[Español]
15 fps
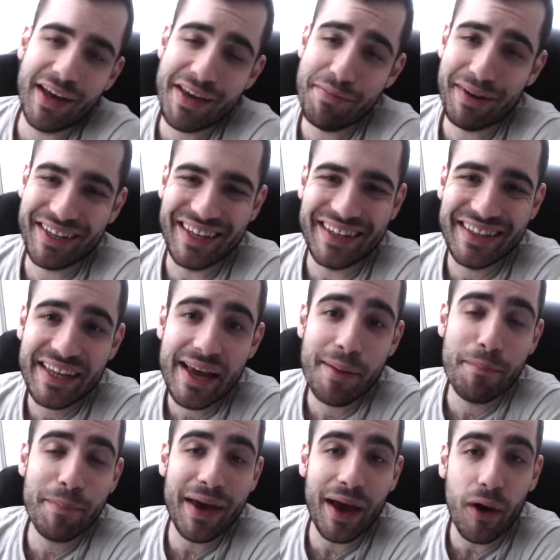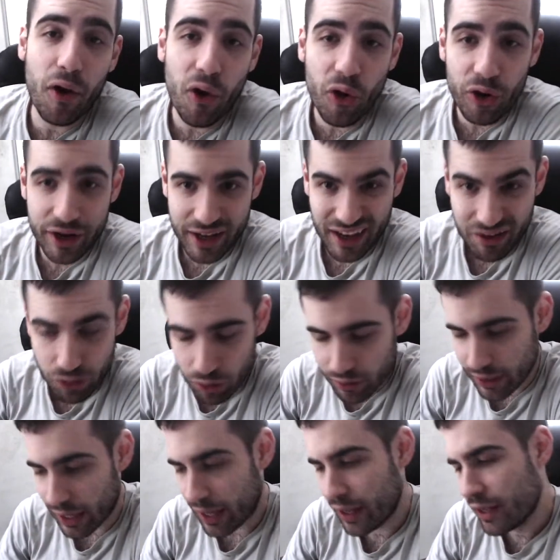y me sentía mejor que
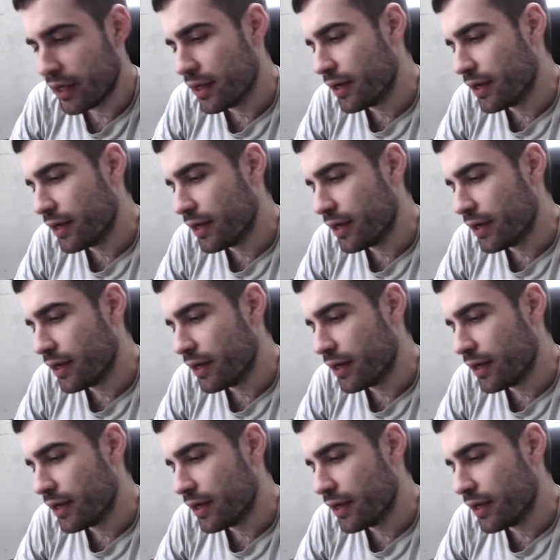nunca.